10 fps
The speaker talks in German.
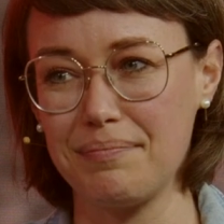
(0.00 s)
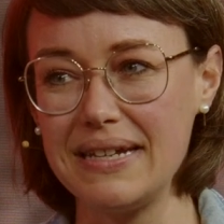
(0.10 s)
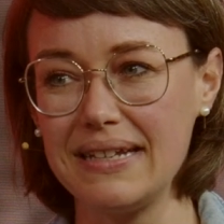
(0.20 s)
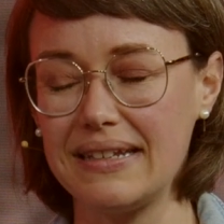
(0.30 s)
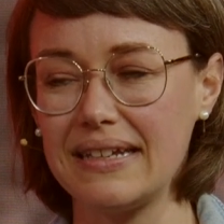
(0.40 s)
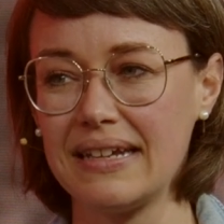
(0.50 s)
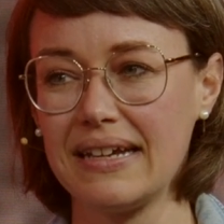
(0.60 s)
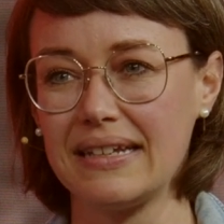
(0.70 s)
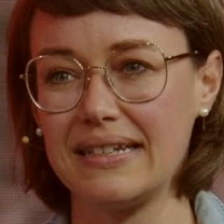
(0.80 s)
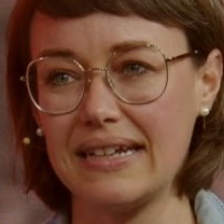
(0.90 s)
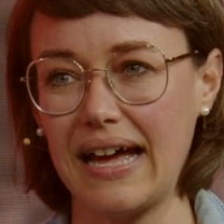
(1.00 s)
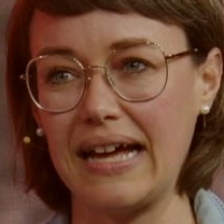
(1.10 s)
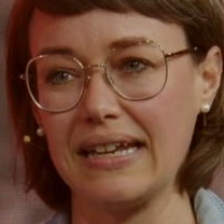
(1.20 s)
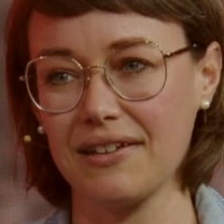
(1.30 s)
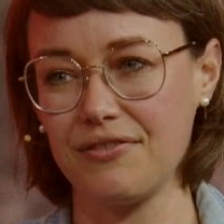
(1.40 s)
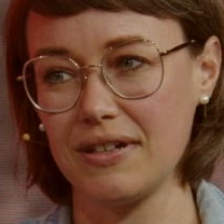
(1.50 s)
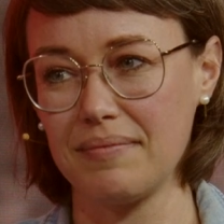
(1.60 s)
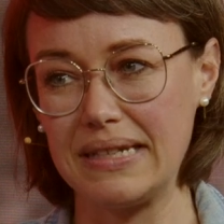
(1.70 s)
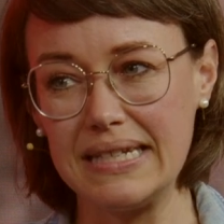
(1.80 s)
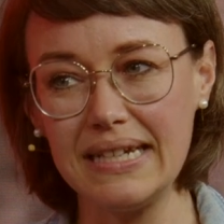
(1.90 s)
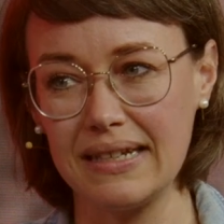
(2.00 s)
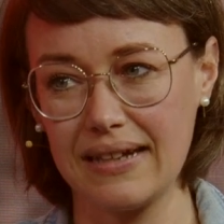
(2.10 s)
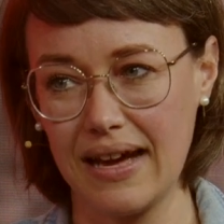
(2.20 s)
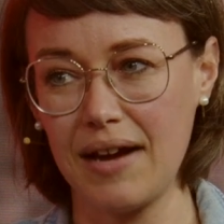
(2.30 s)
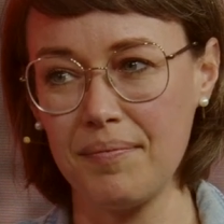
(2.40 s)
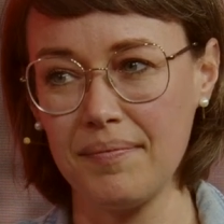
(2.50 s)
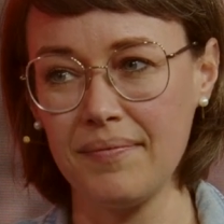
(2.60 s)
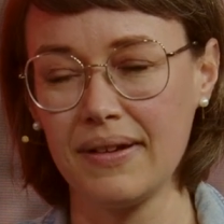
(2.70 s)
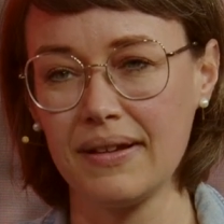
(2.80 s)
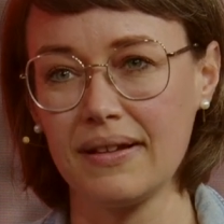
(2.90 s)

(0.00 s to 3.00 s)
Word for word: bietet, die andere Firmen nicht haben.